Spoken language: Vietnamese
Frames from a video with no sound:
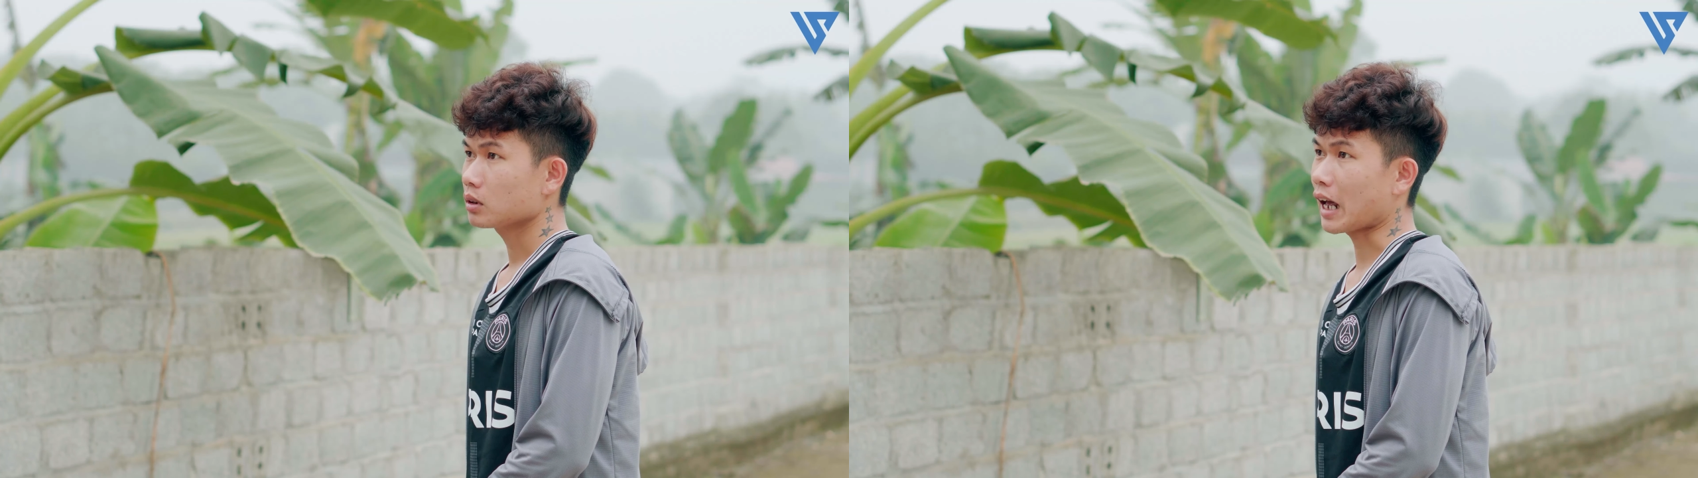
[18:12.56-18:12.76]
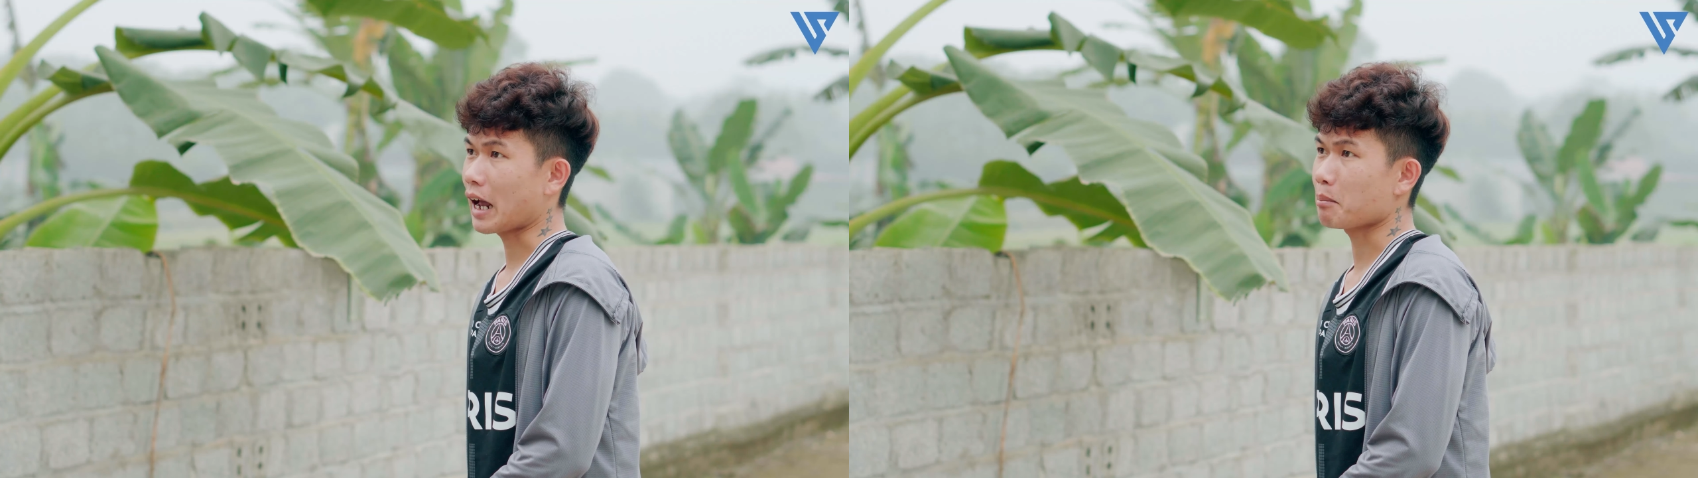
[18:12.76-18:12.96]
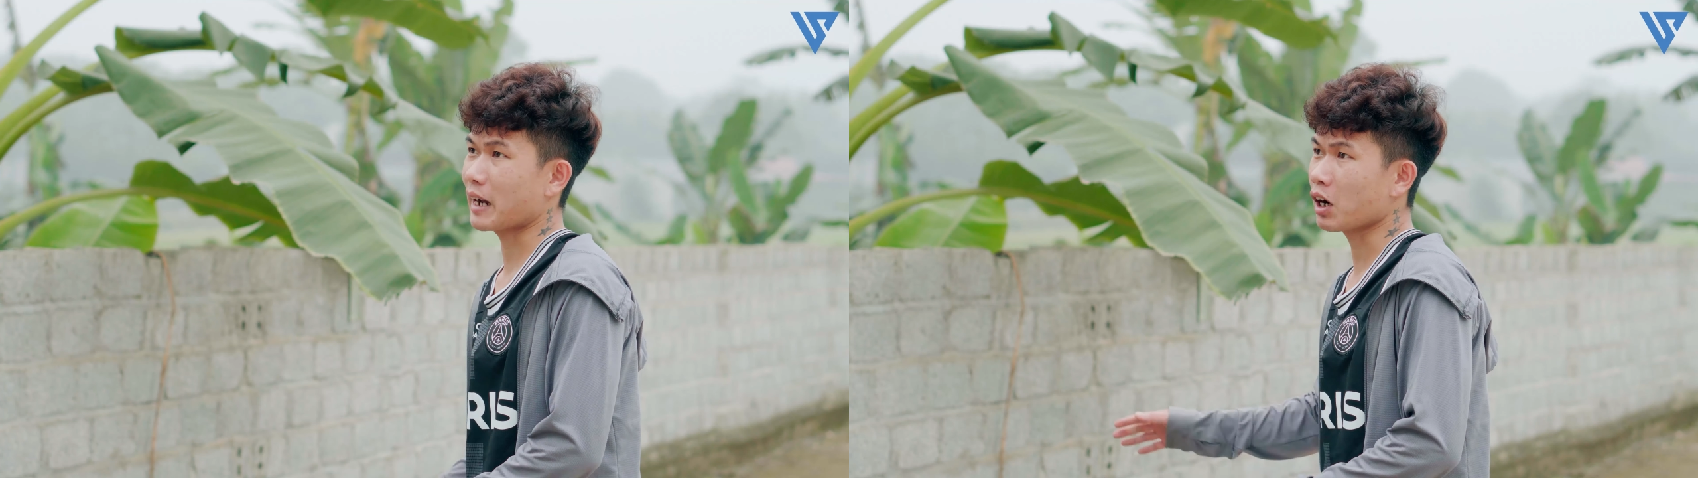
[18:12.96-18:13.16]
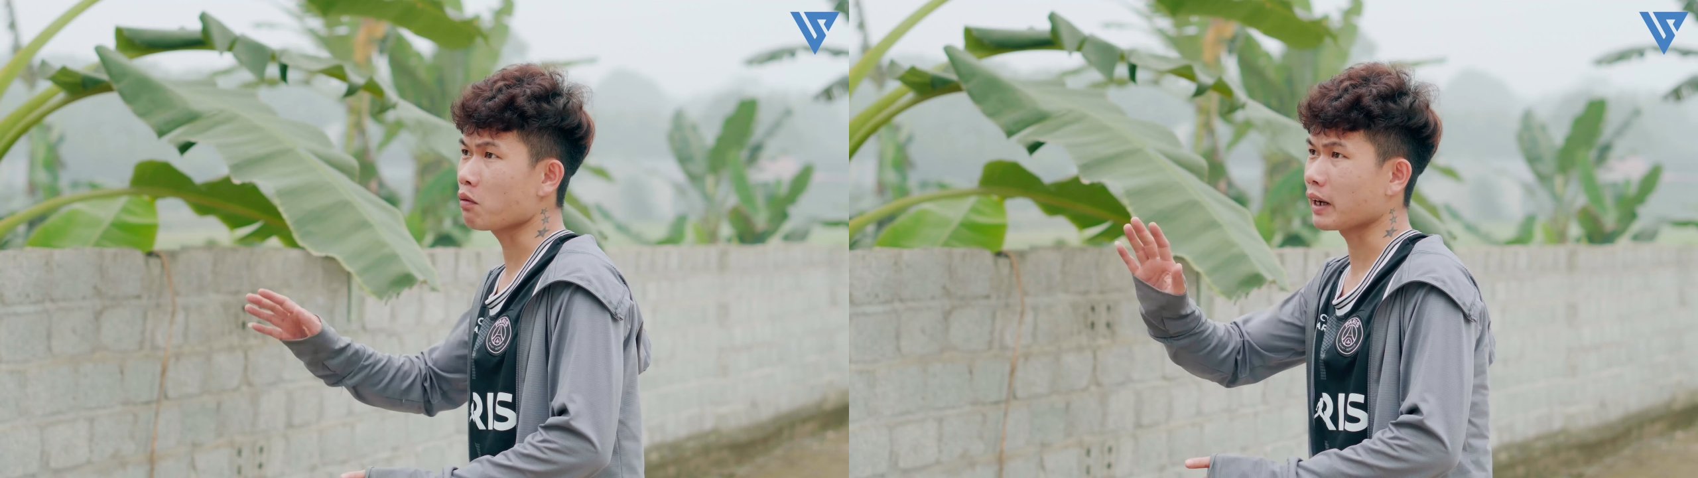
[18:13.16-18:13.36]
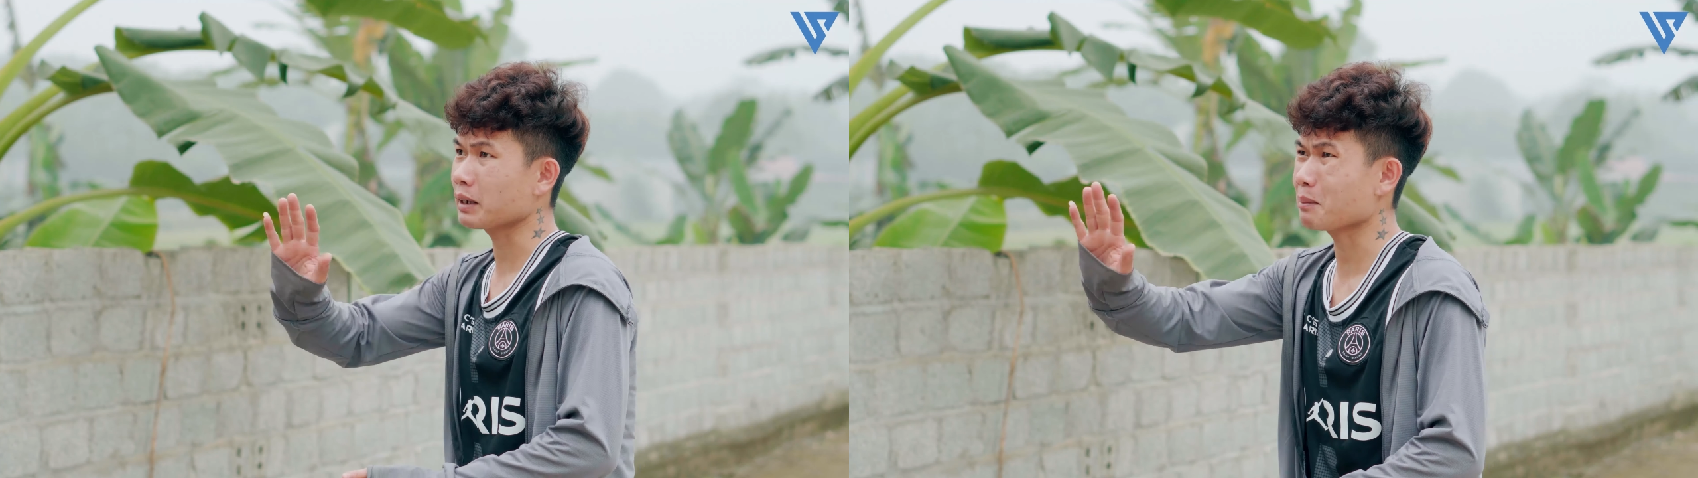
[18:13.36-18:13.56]
này mày
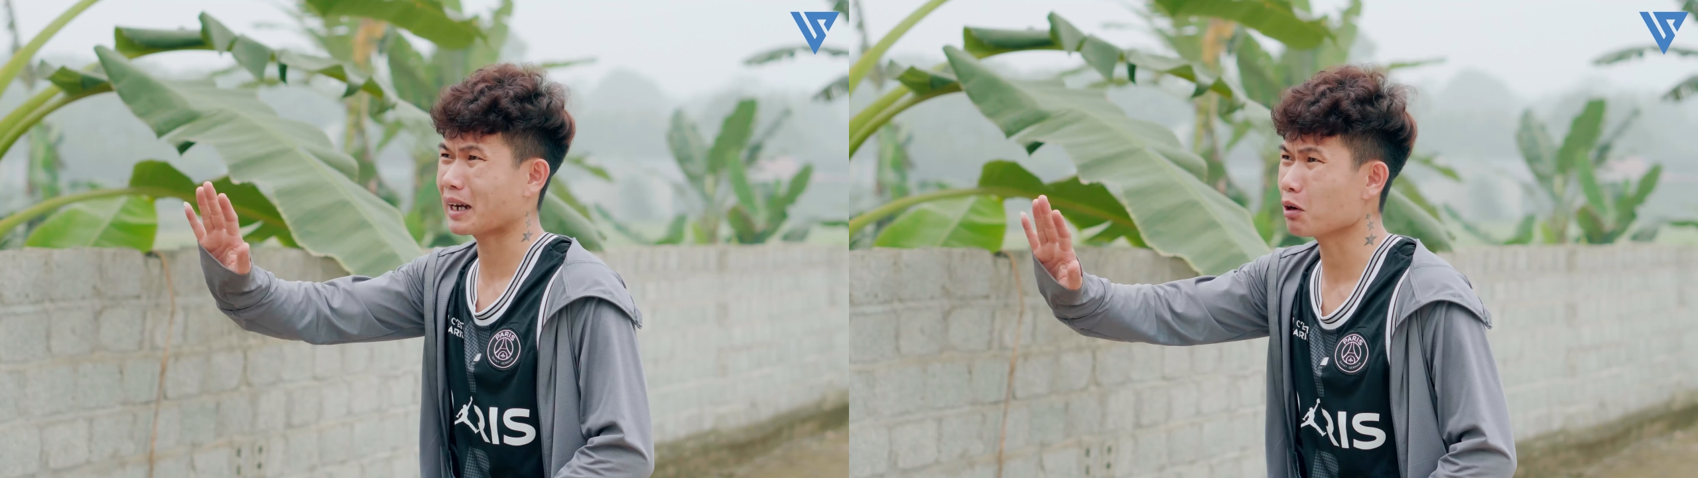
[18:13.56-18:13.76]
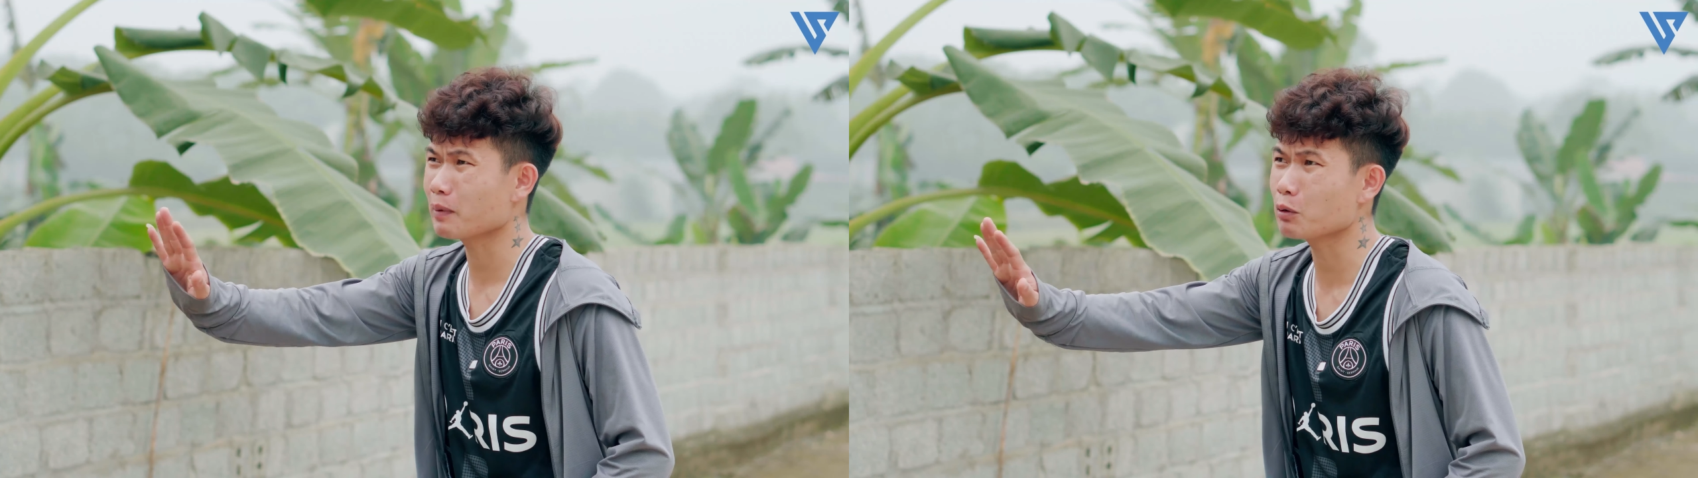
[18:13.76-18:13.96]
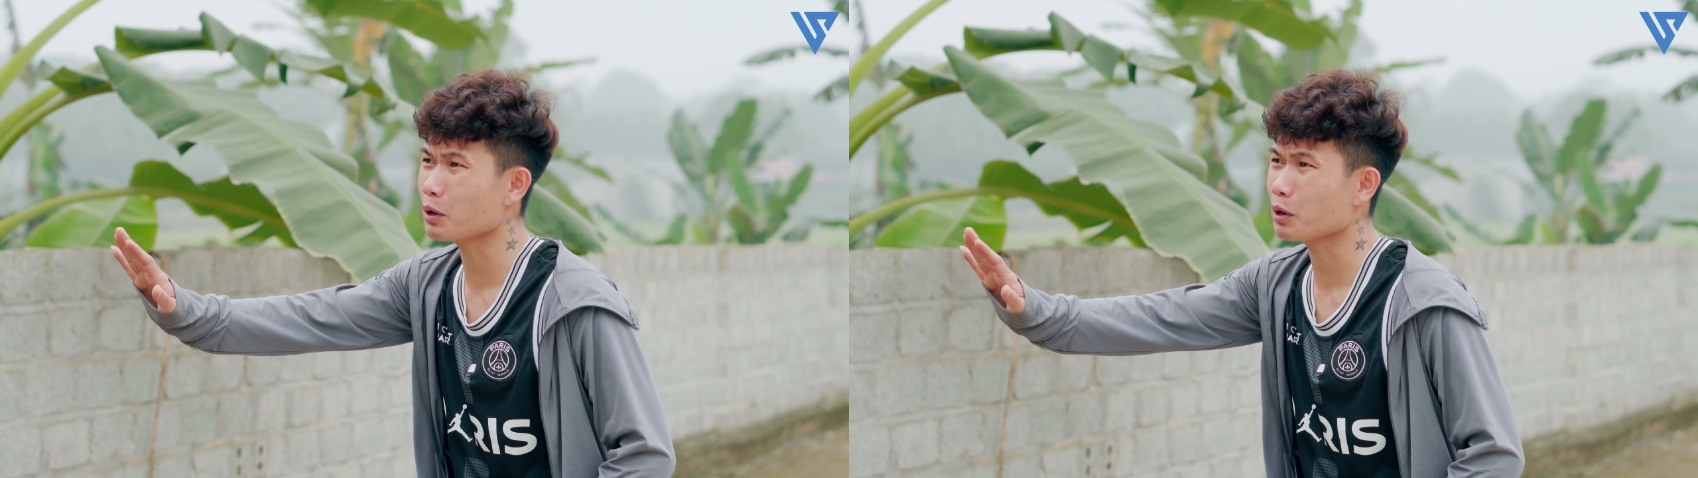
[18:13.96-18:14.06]
không phải mày không phải